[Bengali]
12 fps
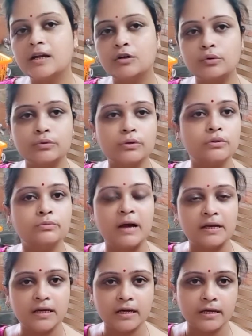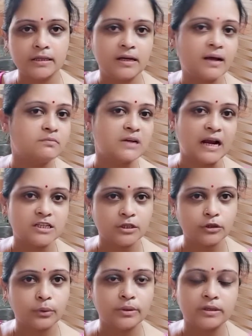নুন হলুদ মাখিয়ে রেখে দিলাম ডাল
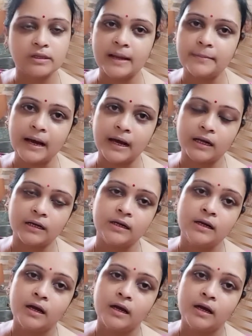সেদ্ধ করে দিলাম আর